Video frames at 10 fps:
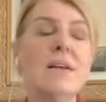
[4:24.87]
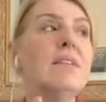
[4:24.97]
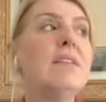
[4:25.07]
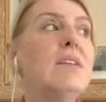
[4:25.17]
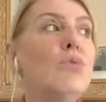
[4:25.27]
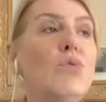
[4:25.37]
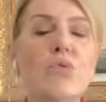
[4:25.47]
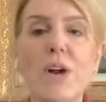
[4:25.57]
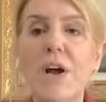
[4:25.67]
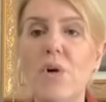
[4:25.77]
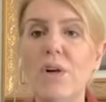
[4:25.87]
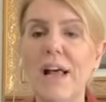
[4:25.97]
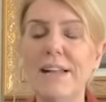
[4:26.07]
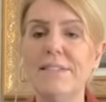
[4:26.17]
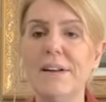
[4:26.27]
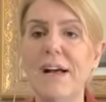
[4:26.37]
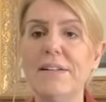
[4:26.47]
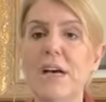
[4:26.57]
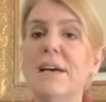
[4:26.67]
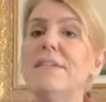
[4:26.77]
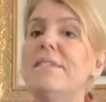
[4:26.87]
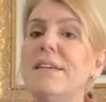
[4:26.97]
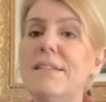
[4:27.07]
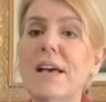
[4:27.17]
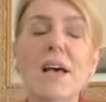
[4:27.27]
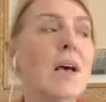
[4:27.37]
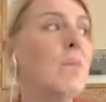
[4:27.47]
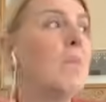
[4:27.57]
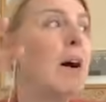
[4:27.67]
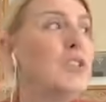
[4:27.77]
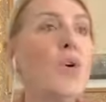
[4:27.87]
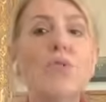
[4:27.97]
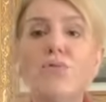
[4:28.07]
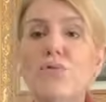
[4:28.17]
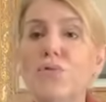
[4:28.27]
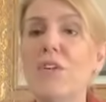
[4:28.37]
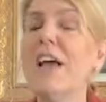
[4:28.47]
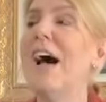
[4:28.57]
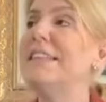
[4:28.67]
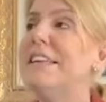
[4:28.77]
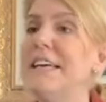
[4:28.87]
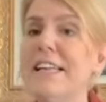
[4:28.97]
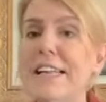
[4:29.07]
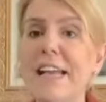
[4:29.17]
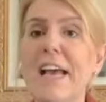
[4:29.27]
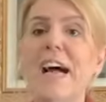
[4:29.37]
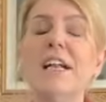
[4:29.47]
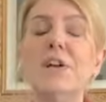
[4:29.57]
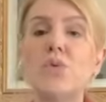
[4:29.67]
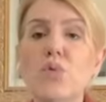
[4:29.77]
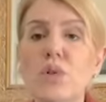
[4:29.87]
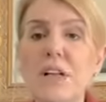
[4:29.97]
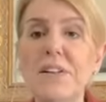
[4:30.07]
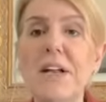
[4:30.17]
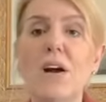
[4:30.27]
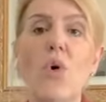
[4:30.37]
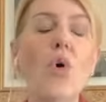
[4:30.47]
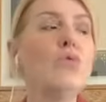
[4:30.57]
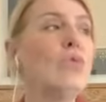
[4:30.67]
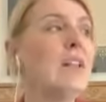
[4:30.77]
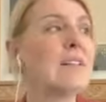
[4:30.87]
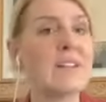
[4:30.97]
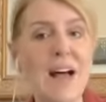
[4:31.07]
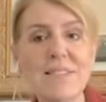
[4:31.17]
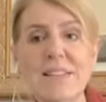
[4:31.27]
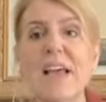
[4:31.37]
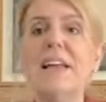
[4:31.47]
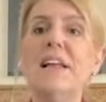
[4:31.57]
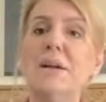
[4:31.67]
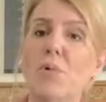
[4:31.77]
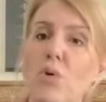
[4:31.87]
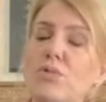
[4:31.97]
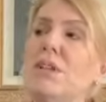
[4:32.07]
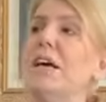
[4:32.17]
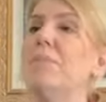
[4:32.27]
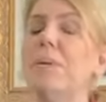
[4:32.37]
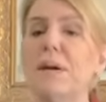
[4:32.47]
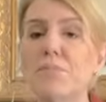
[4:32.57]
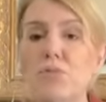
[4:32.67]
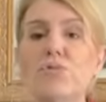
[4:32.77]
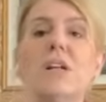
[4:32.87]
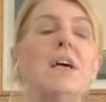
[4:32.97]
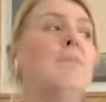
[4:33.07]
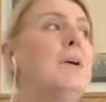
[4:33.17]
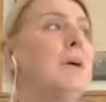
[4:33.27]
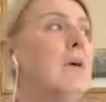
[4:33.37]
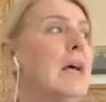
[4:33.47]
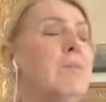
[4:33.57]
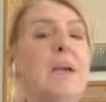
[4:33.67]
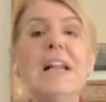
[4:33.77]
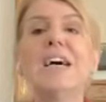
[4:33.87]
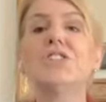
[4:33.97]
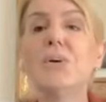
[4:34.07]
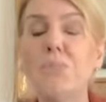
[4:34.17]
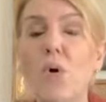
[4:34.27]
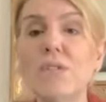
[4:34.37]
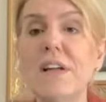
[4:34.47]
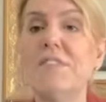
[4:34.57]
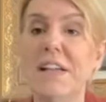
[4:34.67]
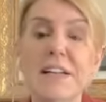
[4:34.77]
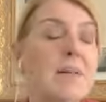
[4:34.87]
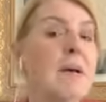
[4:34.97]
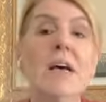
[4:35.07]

sizi küfüre yönlendiren, sizi başörtüsü veya dini değerleri kullanarak onunla dans da ederim, onu da yaparım, bunu da yaparım, plajda poz da veririm.